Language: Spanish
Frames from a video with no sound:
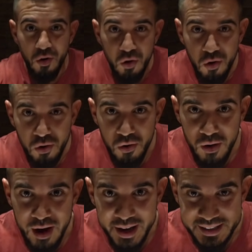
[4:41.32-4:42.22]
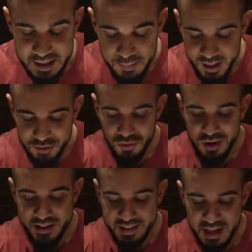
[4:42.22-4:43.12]
Ojo a este
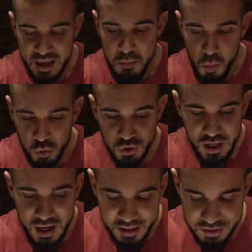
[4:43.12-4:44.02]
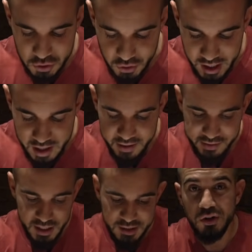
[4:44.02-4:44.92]
plato que tiene mucha historia
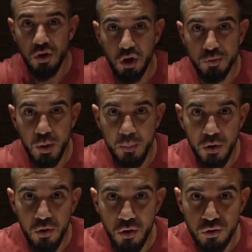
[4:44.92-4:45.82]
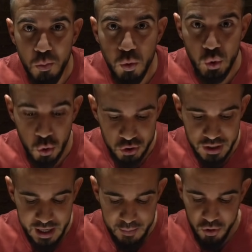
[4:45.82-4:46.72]
detrás. Son los propios músculos
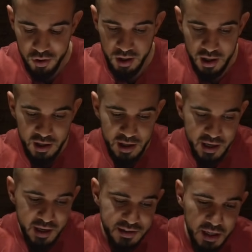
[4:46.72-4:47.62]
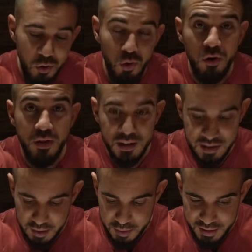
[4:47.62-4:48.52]
del jamón y hay que seguir un orden,
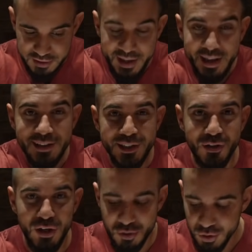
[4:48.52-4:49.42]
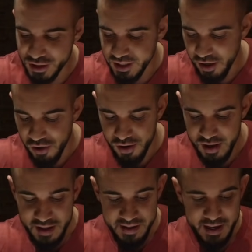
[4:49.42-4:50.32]
exactamente este aquí, en sentido de las agujas del reloj,
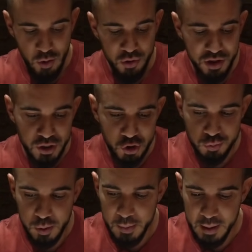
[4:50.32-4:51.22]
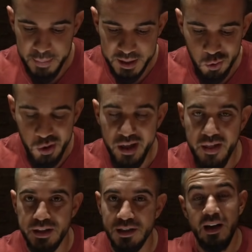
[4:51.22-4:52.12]
y cada uno tiene sus propias
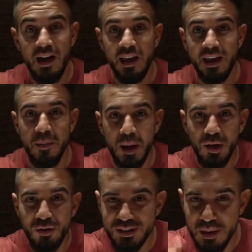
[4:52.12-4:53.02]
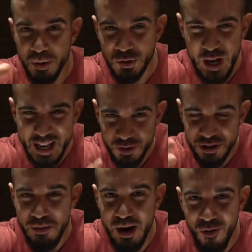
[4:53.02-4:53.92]
particularidades. Aquí Emilio, esa persona de la que
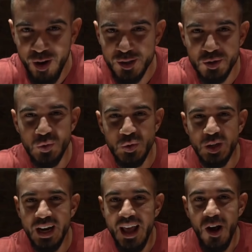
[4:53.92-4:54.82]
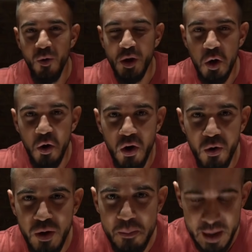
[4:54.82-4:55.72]
os he hablado, que es un, icono,
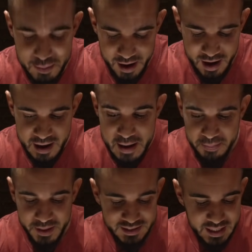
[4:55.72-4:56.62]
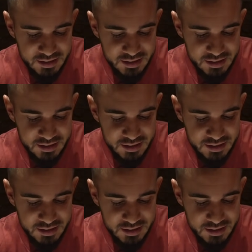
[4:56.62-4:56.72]
un emblema de este